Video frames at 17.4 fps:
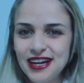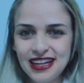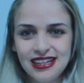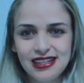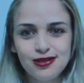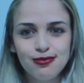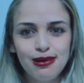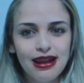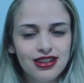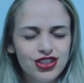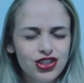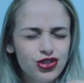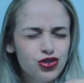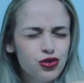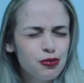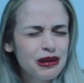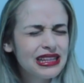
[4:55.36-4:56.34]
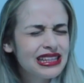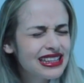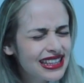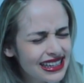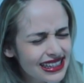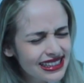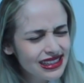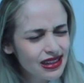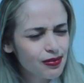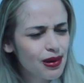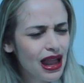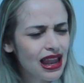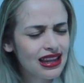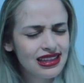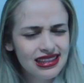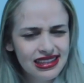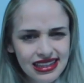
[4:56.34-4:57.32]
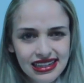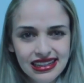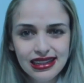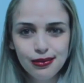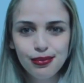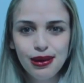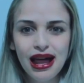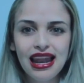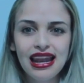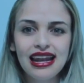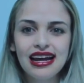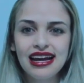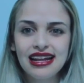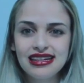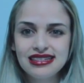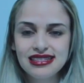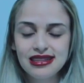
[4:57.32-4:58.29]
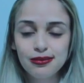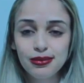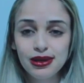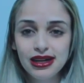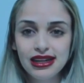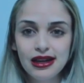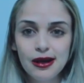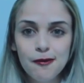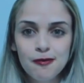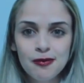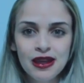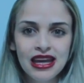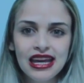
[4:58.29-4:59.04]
aquelas balas. Gente, chupei tanta bala, tanta bala naquela semana.